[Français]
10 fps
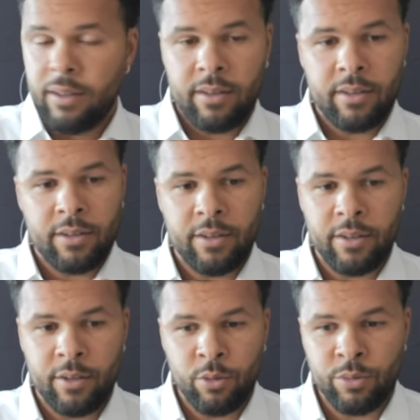
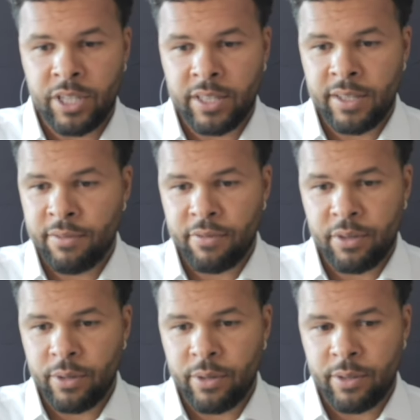Euh, l'objectif,
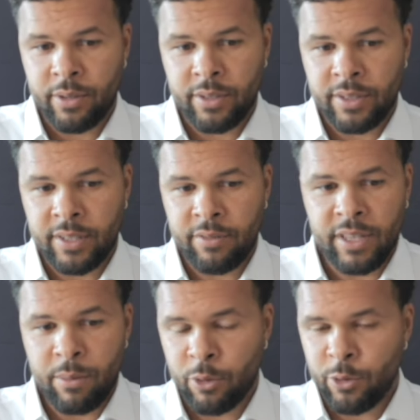euh, c'est
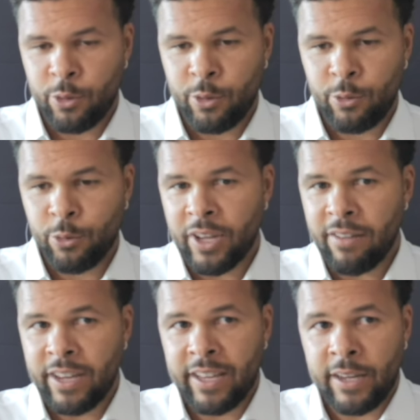évidemment de,
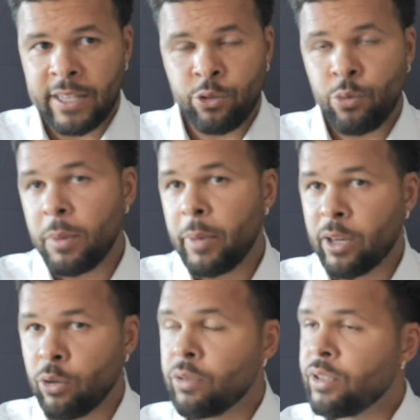travailler là-dessus, mais pas que.